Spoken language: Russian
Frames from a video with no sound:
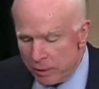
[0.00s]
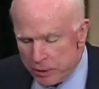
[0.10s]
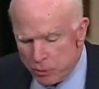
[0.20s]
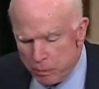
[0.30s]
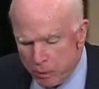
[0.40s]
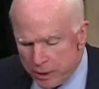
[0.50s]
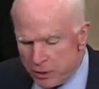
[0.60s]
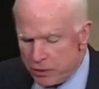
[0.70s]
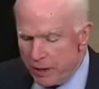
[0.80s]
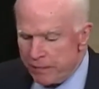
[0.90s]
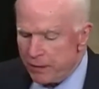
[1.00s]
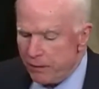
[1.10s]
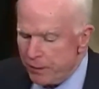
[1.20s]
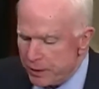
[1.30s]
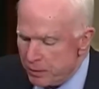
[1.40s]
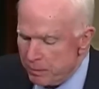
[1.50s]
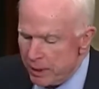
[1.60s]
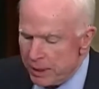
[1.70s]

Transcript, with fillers: Я полностью поддерживаю попытку